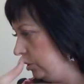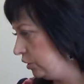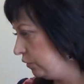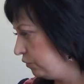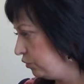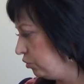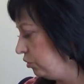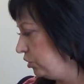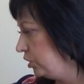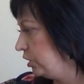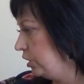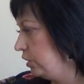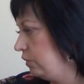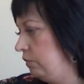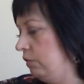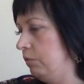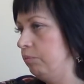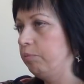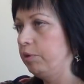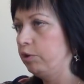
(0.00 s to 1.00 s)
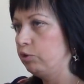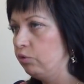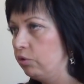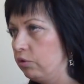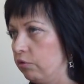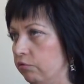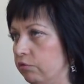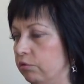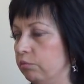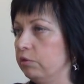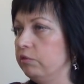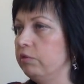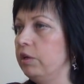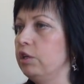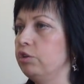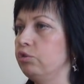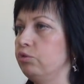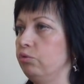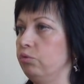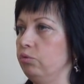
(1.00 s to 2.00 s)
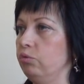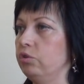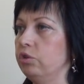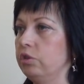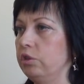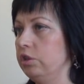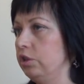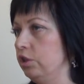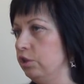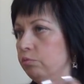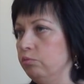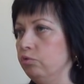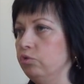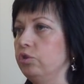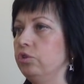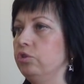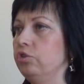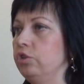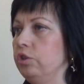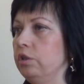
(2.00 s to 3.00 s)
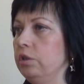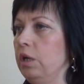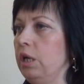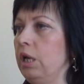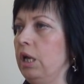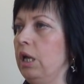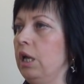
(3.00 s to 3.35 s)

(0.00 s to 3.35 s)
и это все естественным потоком вымывается, уносится, здесь можно жить.